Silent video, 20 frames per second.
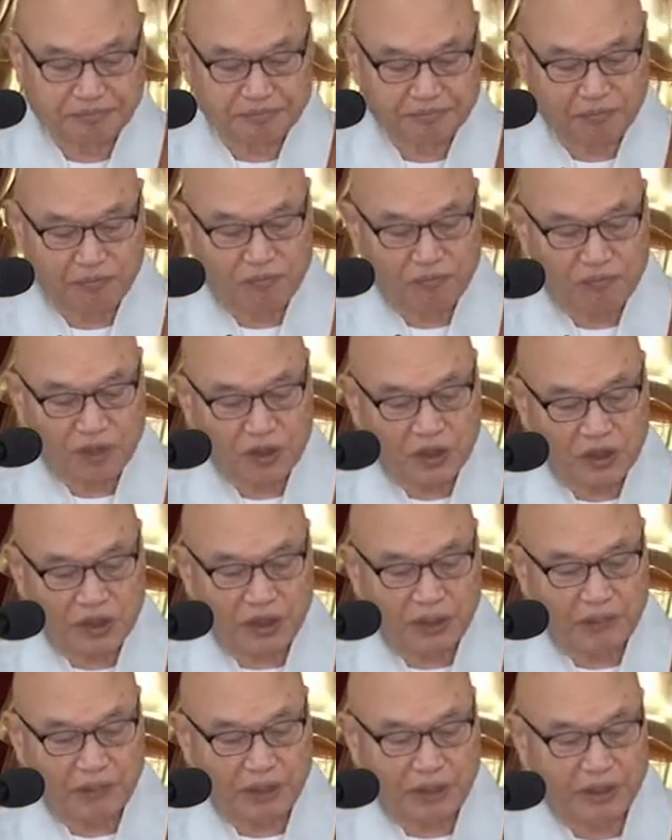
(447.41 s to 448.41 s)
음,
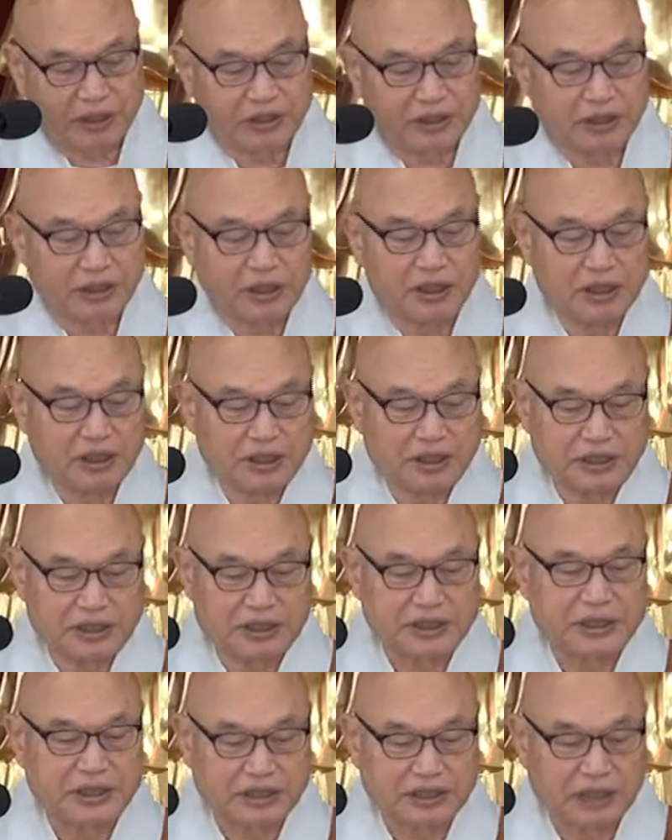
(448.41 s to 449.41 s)
그러면은
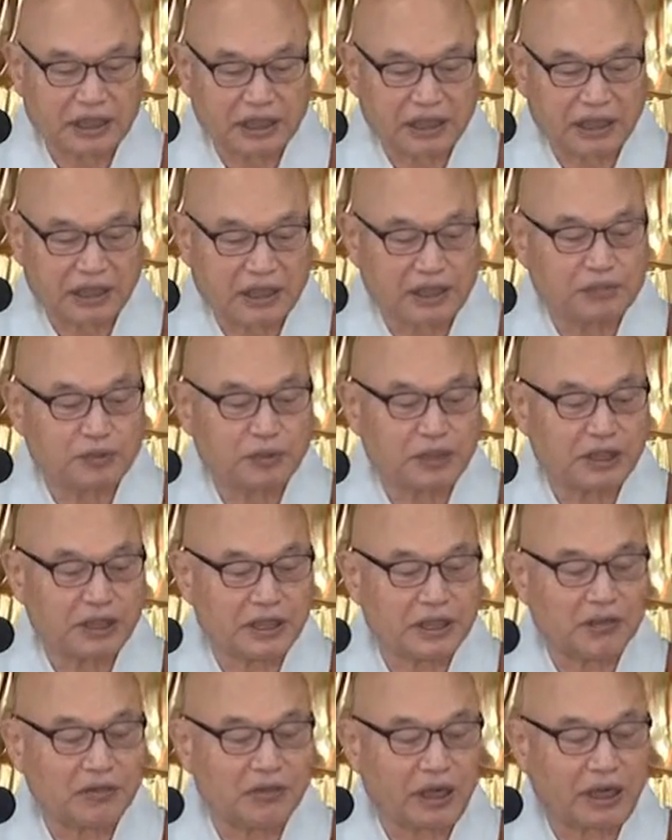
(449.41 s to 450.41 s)
인생사가 뭐
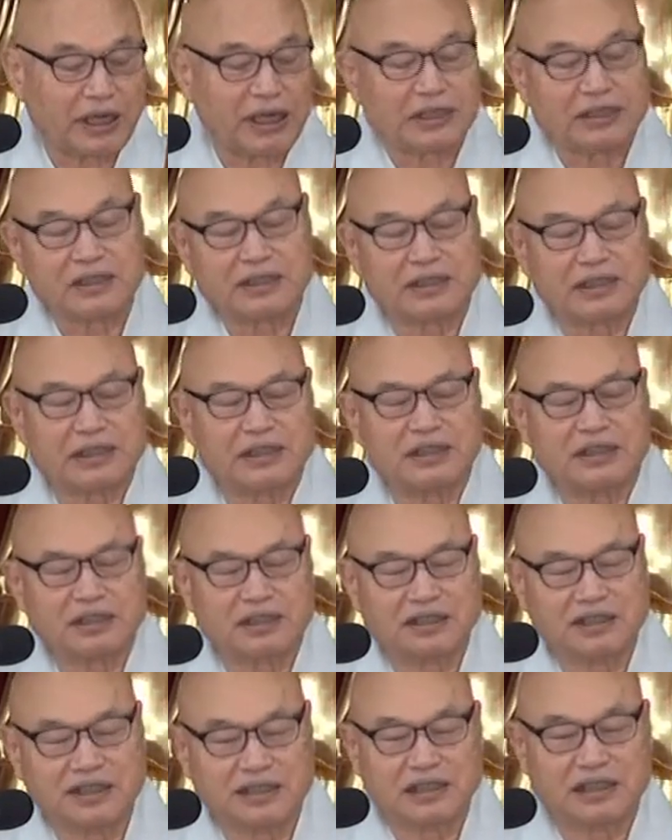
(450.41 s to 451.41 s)
인과 같은 거
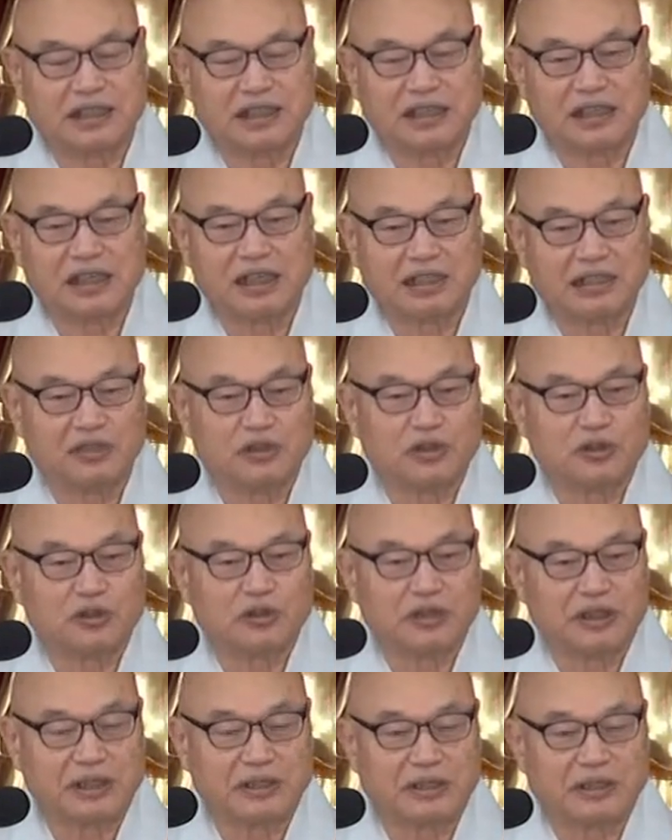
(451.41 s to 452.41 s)
그거 시시하게 그
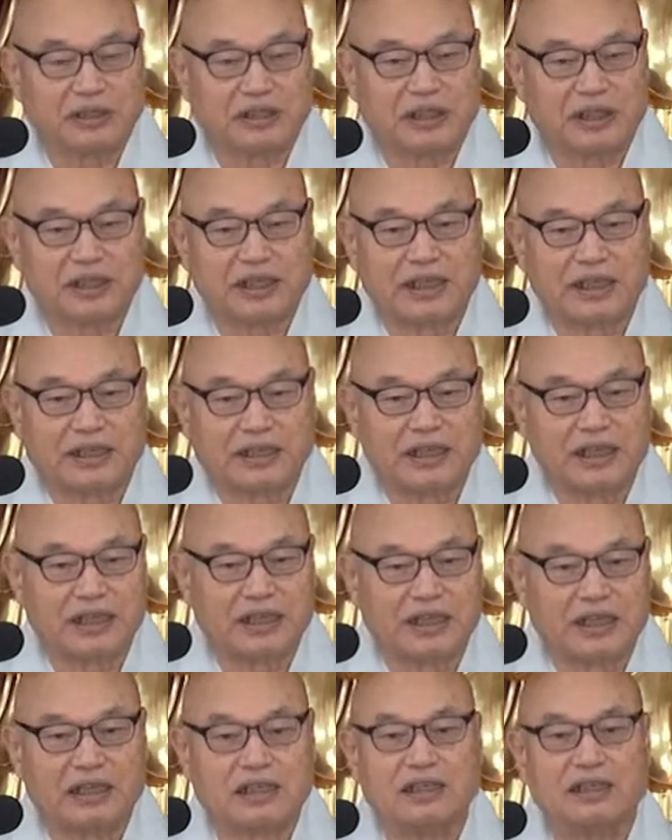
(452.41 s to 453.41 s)
초등학생들에게
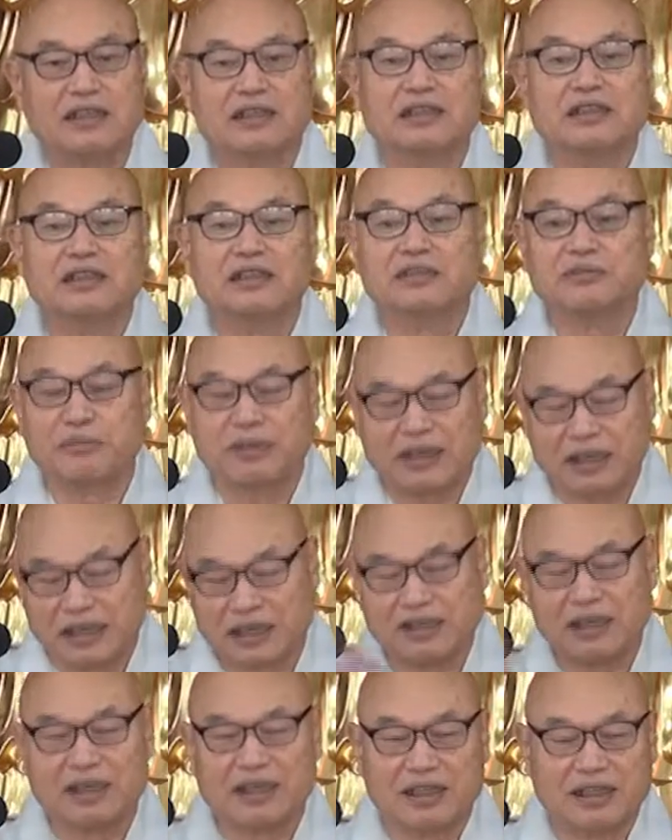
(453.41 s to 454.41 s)
이야기하는 거 그거
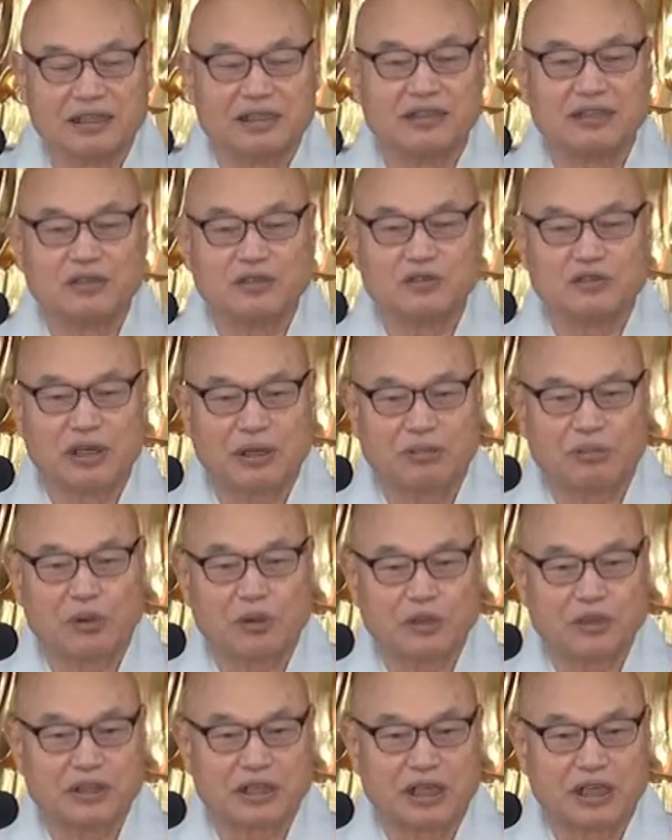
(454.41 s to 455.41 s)
그만해라. 그거 누가
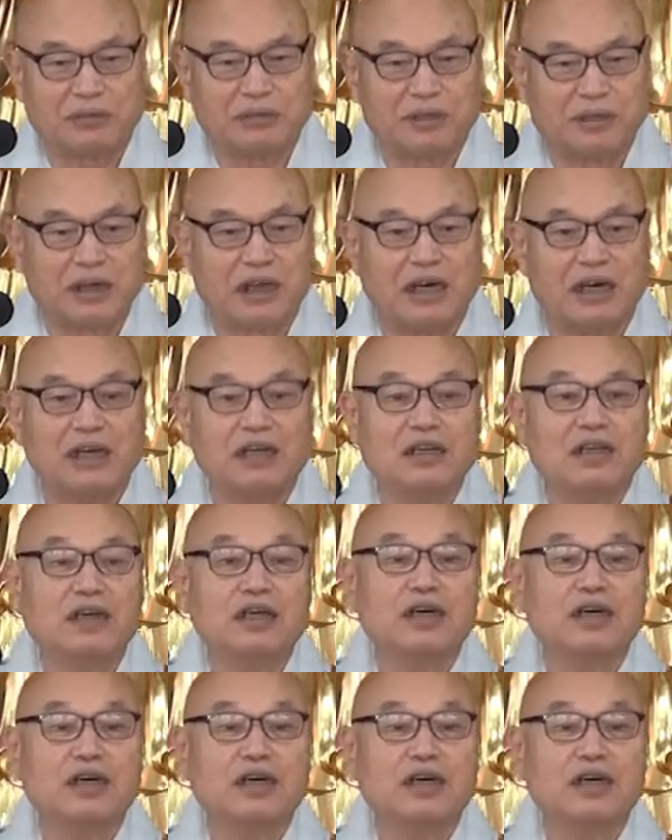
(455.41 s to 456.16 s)
모르는 사람이 있나?